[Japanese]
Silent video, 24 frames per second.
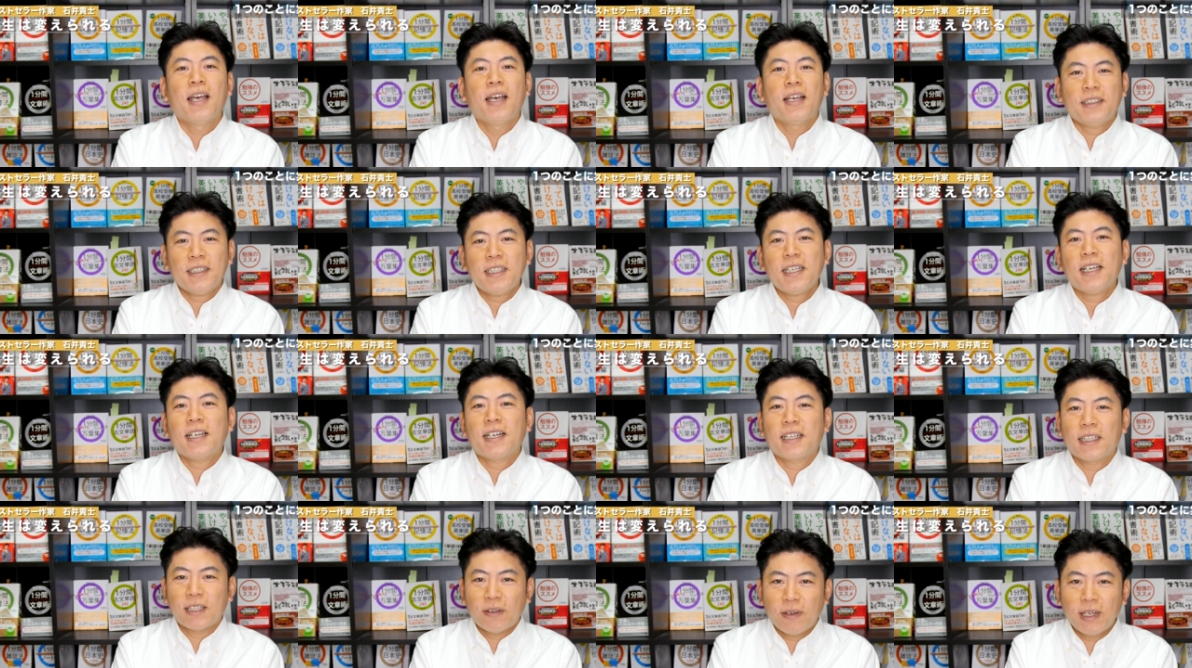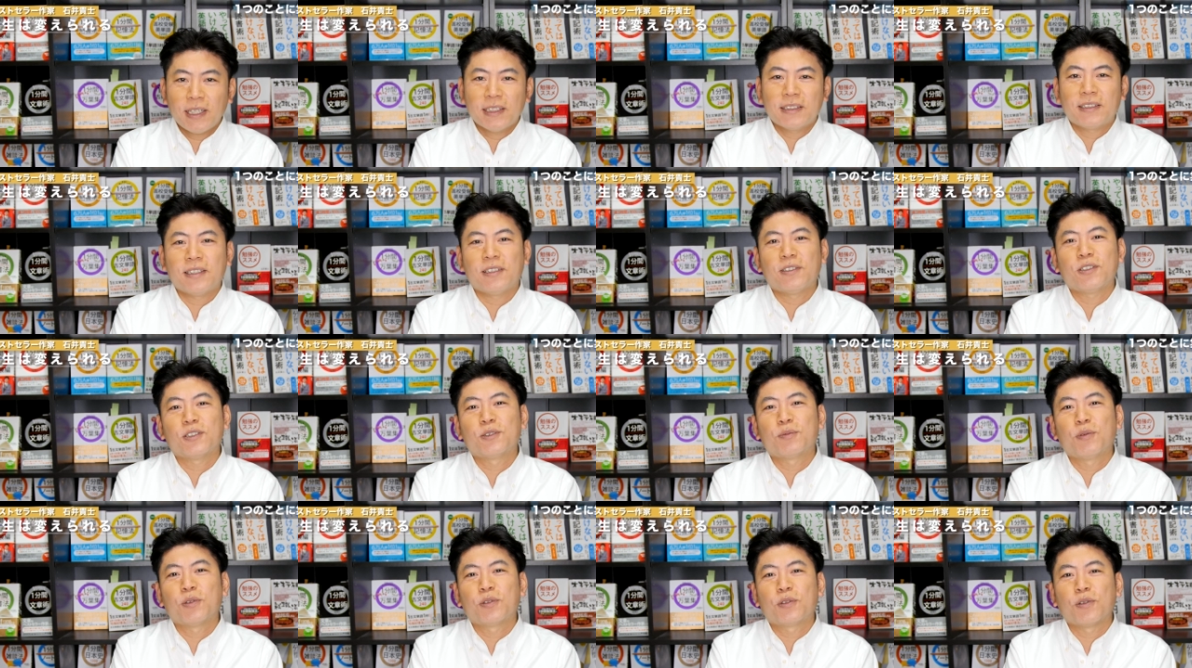ぜひあなたは
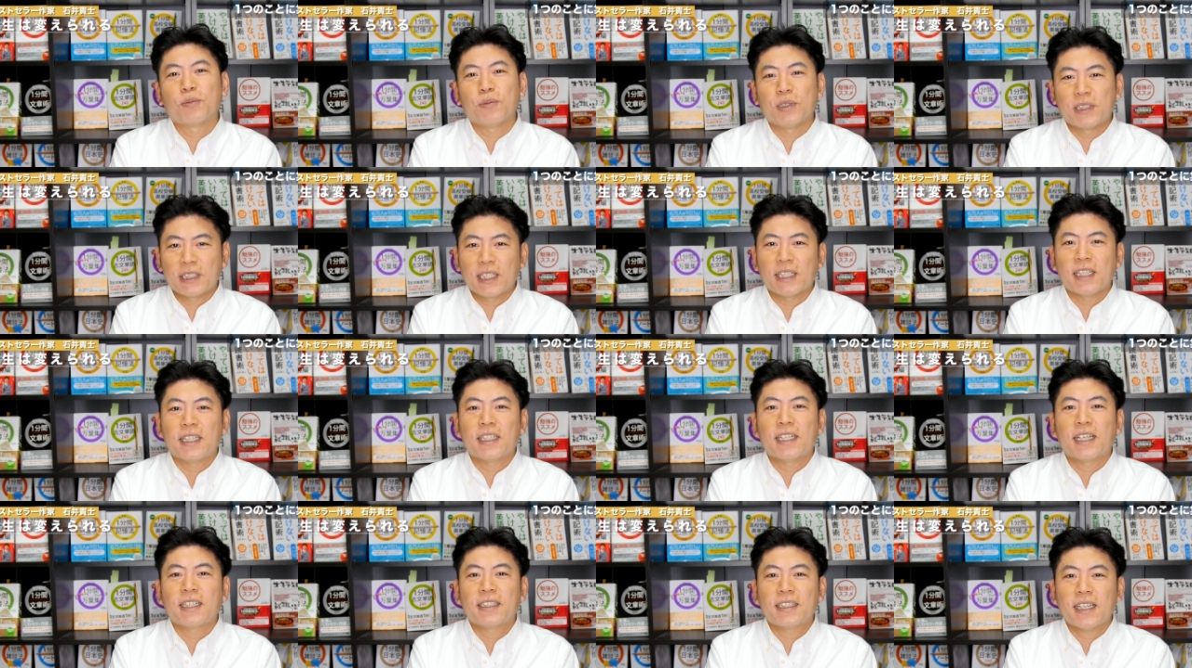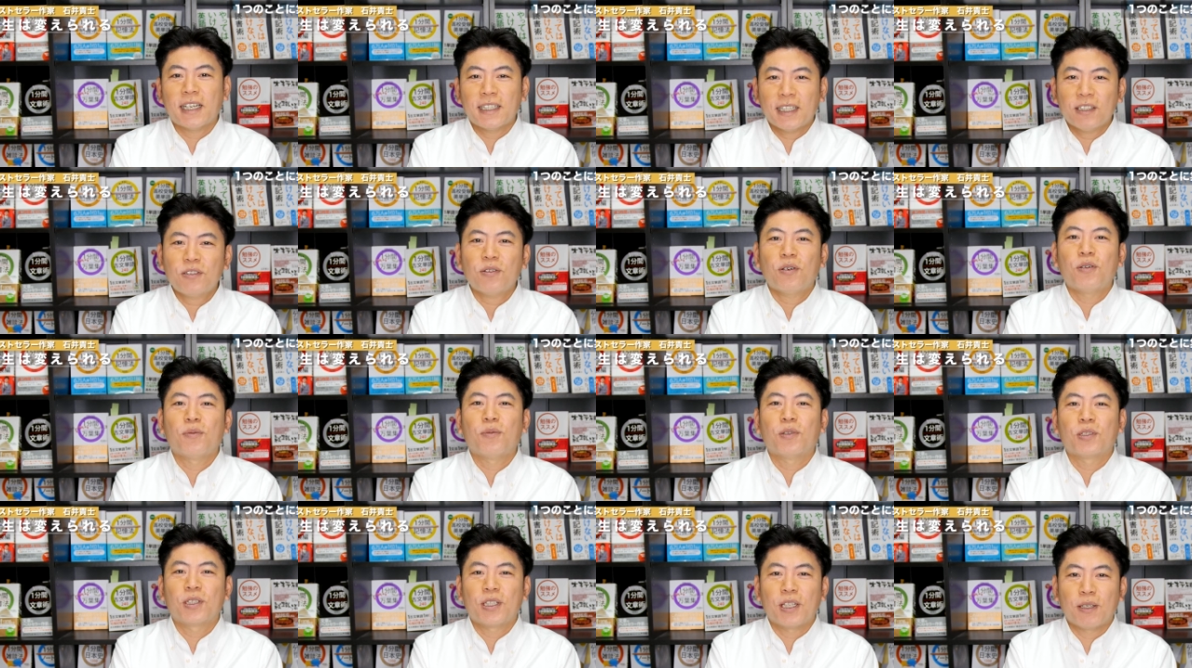スイートスポットを見つけていただきたいなと
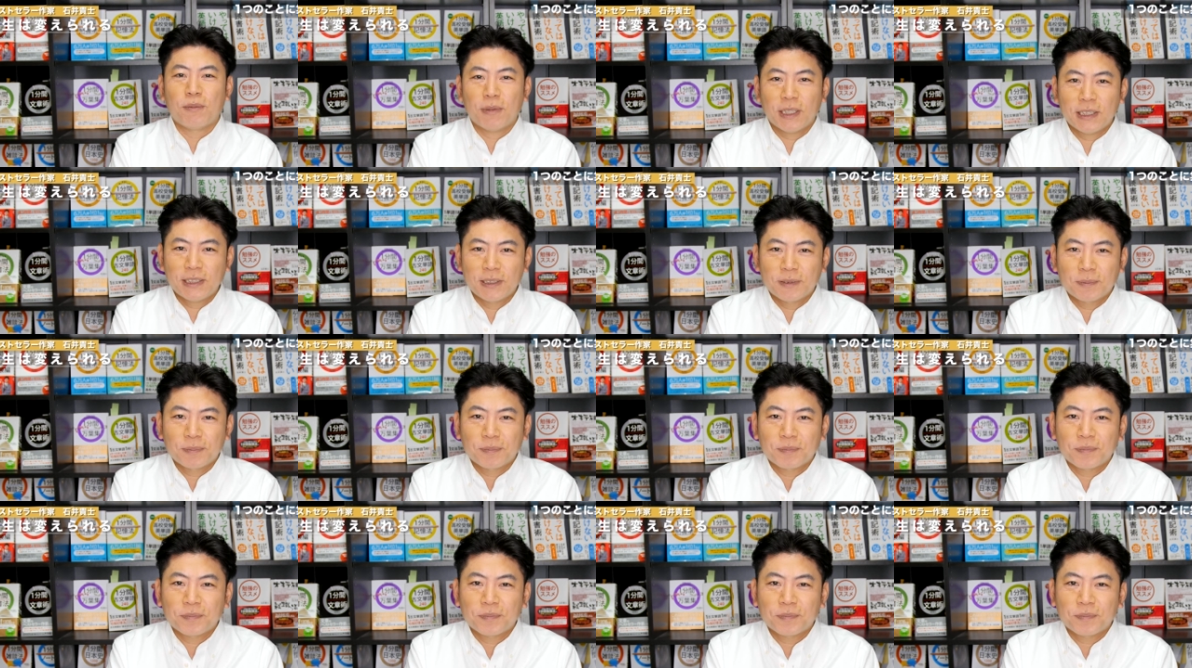思っています。